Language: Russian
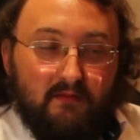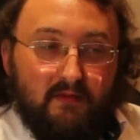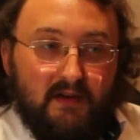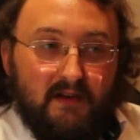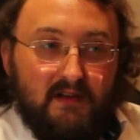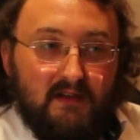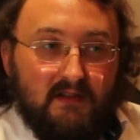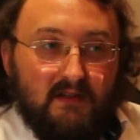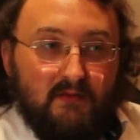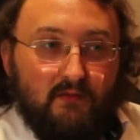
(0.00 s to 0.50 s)

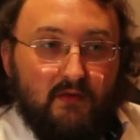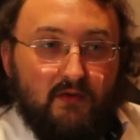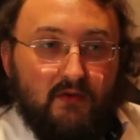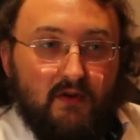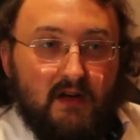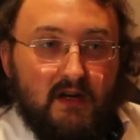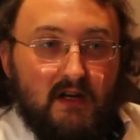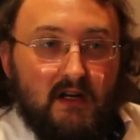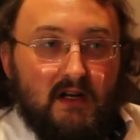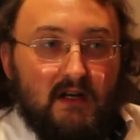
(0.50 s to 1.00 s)

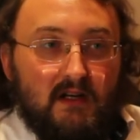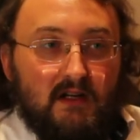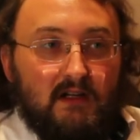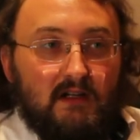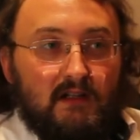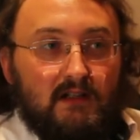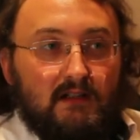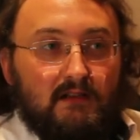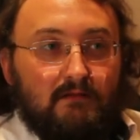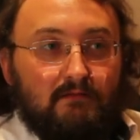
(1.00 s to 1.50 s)
Поэтому
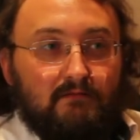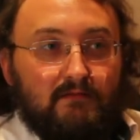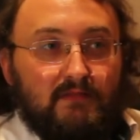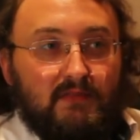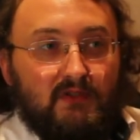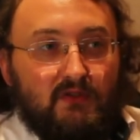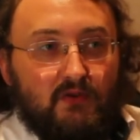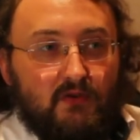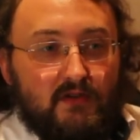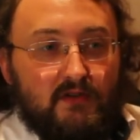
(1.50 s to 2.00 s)
эм,
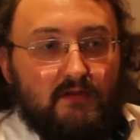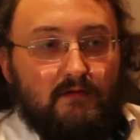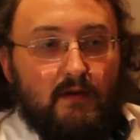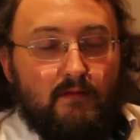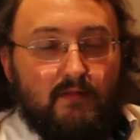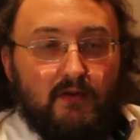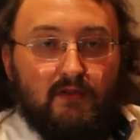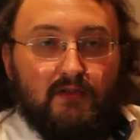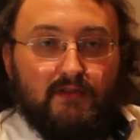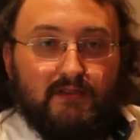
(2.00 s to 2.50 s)
тоже
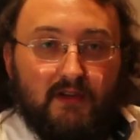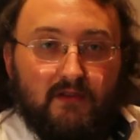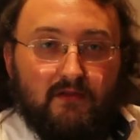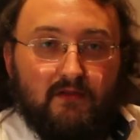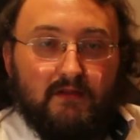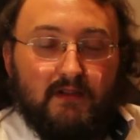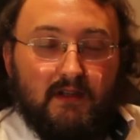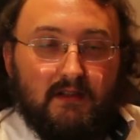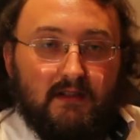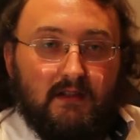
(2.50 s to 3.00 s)
вопрос
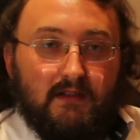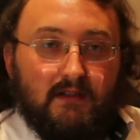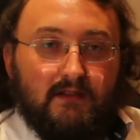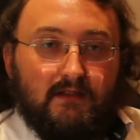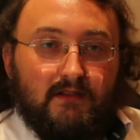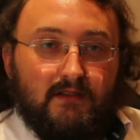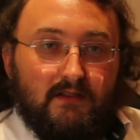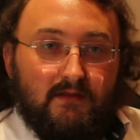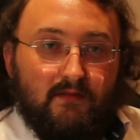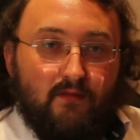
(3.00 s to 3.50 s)
такой
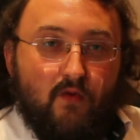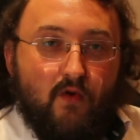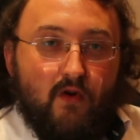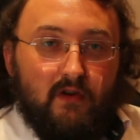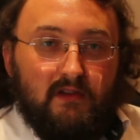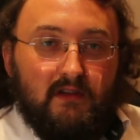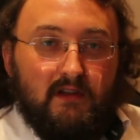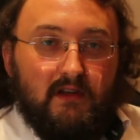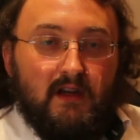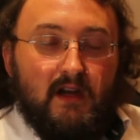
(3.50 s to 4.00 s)
достаточно
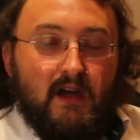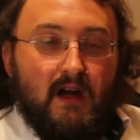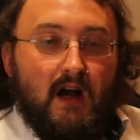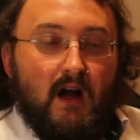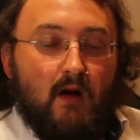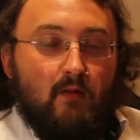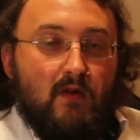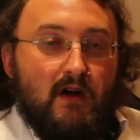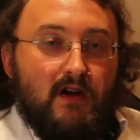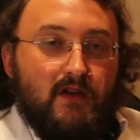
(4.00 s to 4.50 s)
спорный
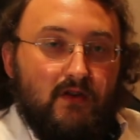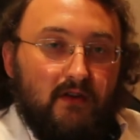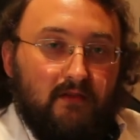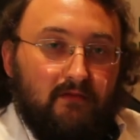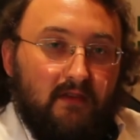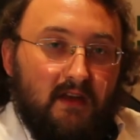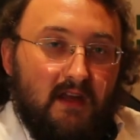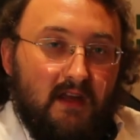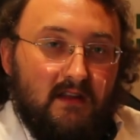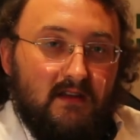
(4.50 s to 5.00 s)
об
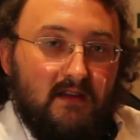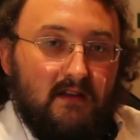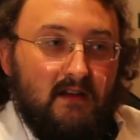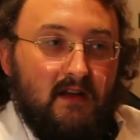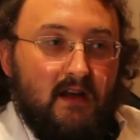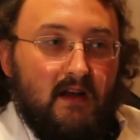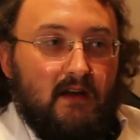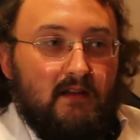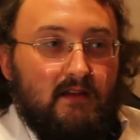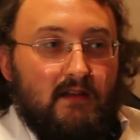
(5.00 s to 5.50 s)

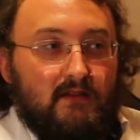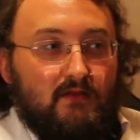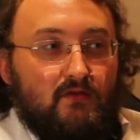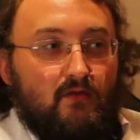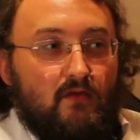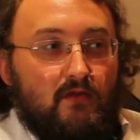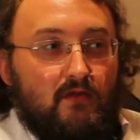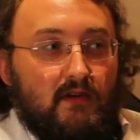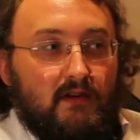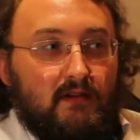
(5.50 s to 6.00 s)
аюрведе,
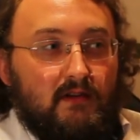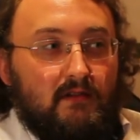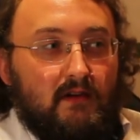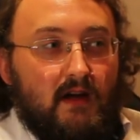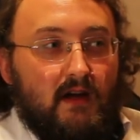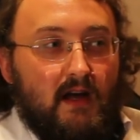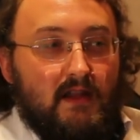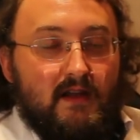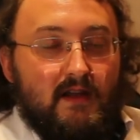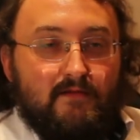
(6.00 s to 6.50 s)
насколько
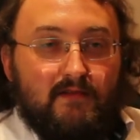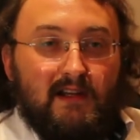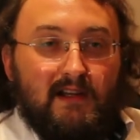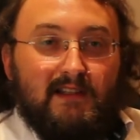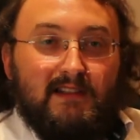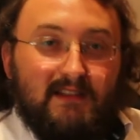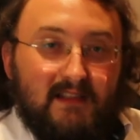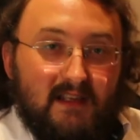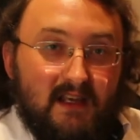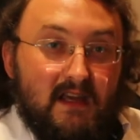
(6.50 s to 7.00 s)
она в
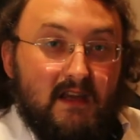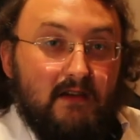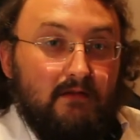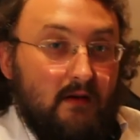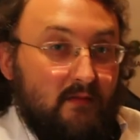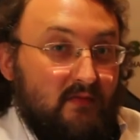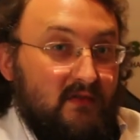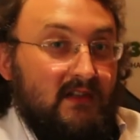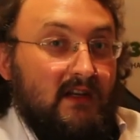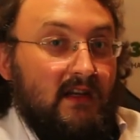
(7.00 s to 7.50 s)
России
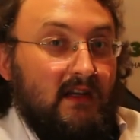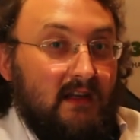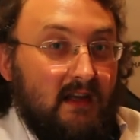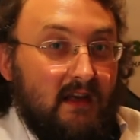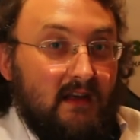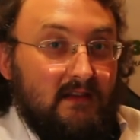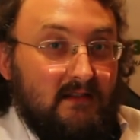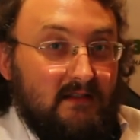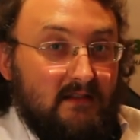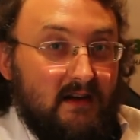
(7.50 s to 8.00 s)
вообще
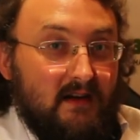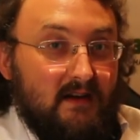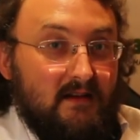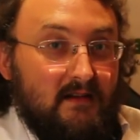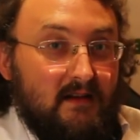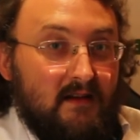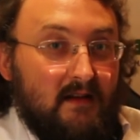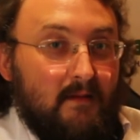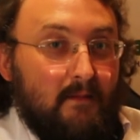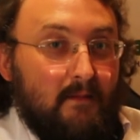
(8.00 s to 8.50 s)
есть,
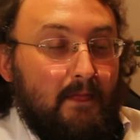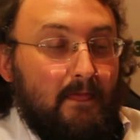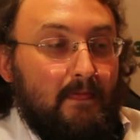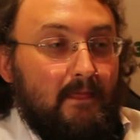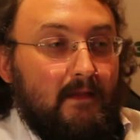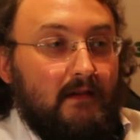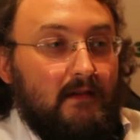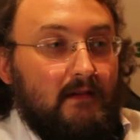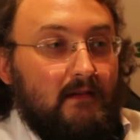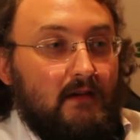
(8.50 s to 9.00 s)
да,
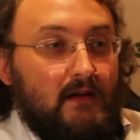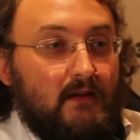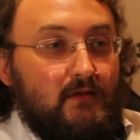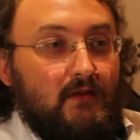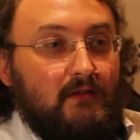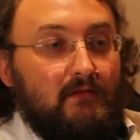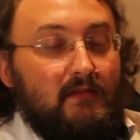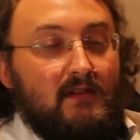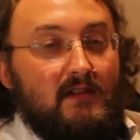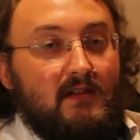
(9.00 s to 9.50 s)
а,
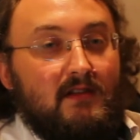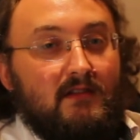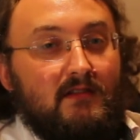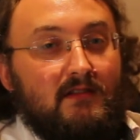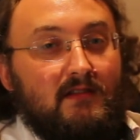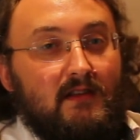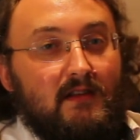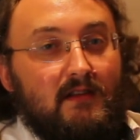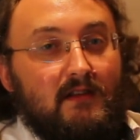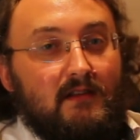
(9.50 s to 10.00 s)

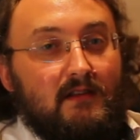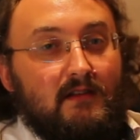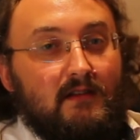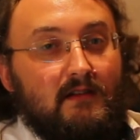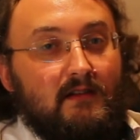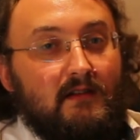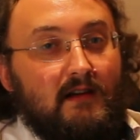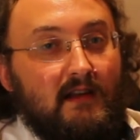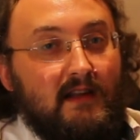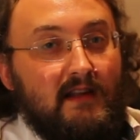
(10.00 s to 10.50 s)

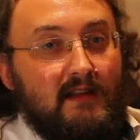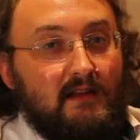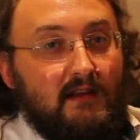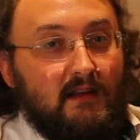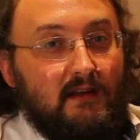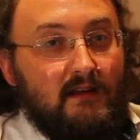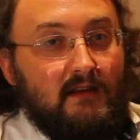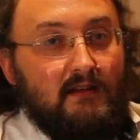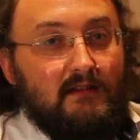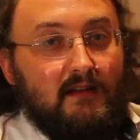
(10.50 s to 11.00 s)
аюрведические
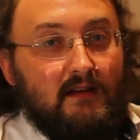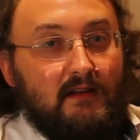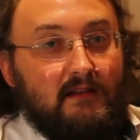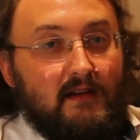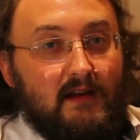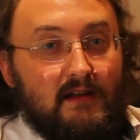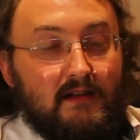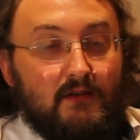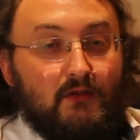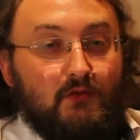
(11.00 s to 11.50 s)
клиники и так
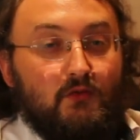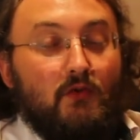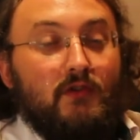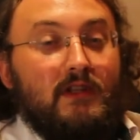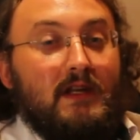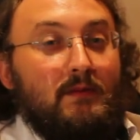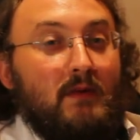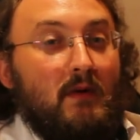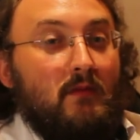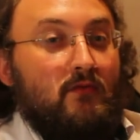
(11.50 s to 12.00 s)
далее, кто
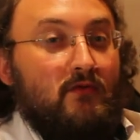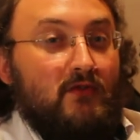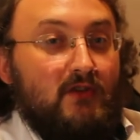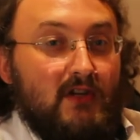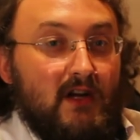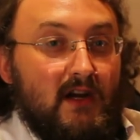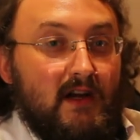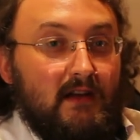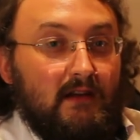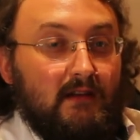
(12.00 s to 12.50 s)
там
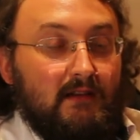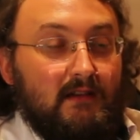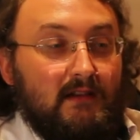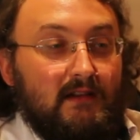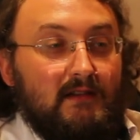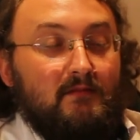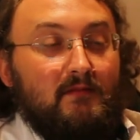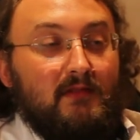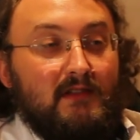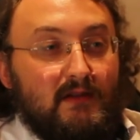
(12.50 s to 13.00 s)
обучает,
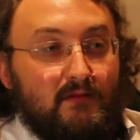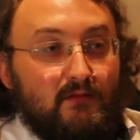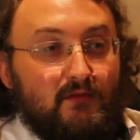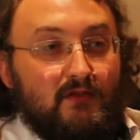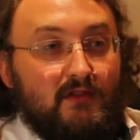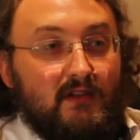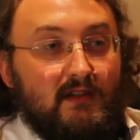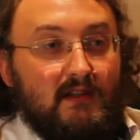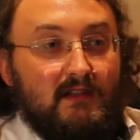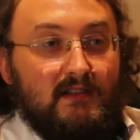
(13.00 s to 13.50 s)
да, потому
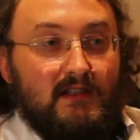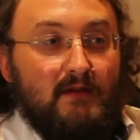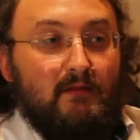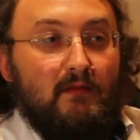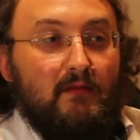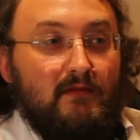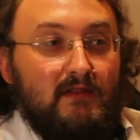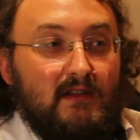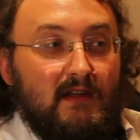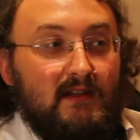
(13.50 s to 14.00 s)
что на
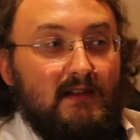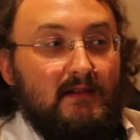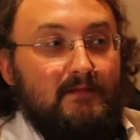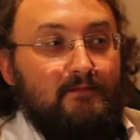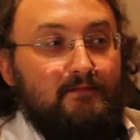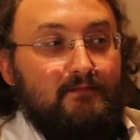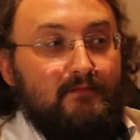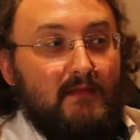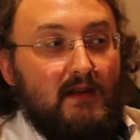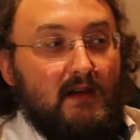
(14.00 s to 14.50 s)
самом
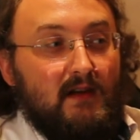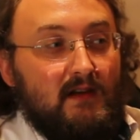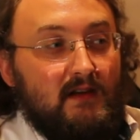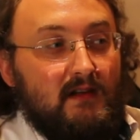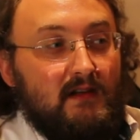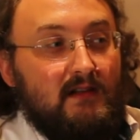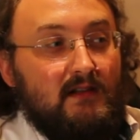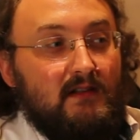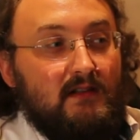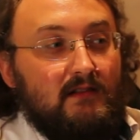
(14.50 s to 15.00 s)
деле
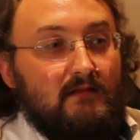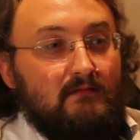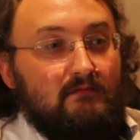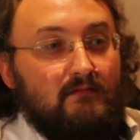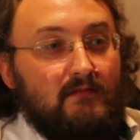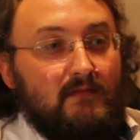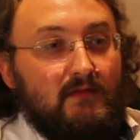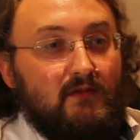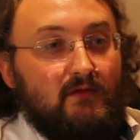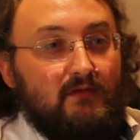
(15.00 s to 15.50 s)
э,
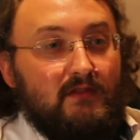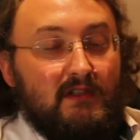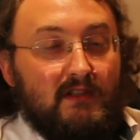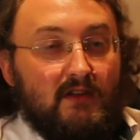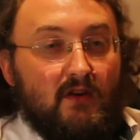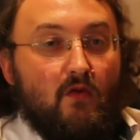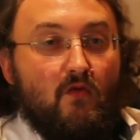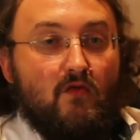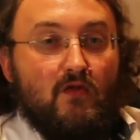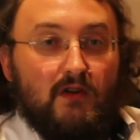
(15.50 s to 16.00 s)
вот
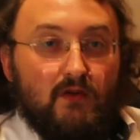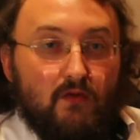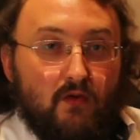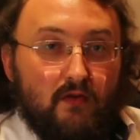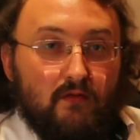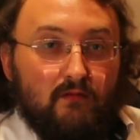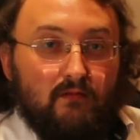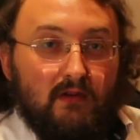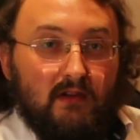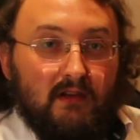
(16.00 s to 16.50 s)
это
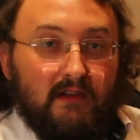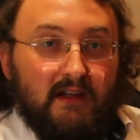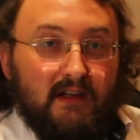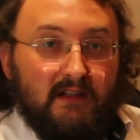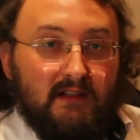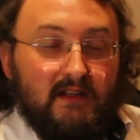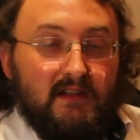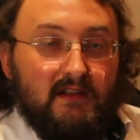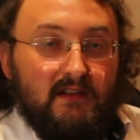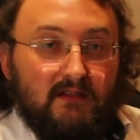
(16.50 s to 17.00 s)
урон был,
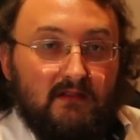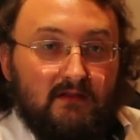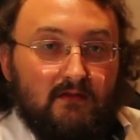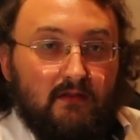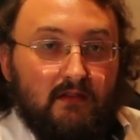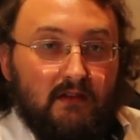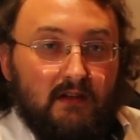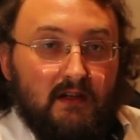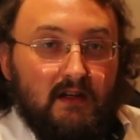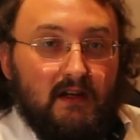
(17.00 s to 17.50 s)
да,
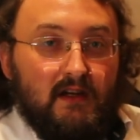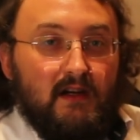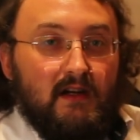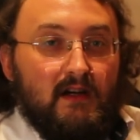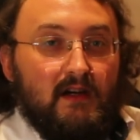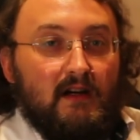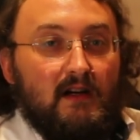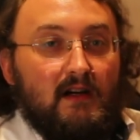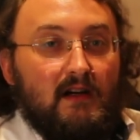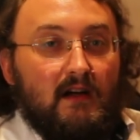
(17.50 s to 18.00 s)
нанесен
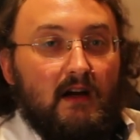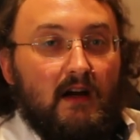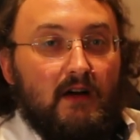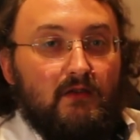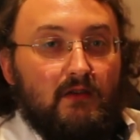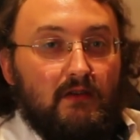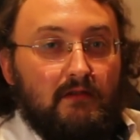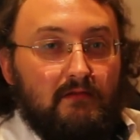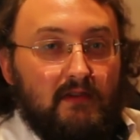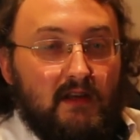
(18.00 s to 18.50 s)
э,
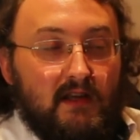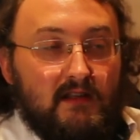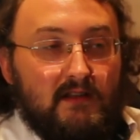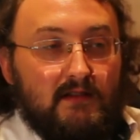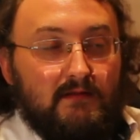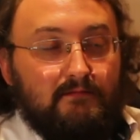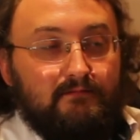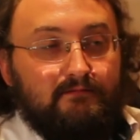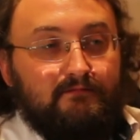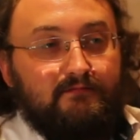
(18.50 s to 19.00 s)

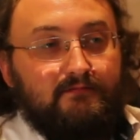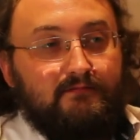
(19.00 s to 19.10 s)
аюрведе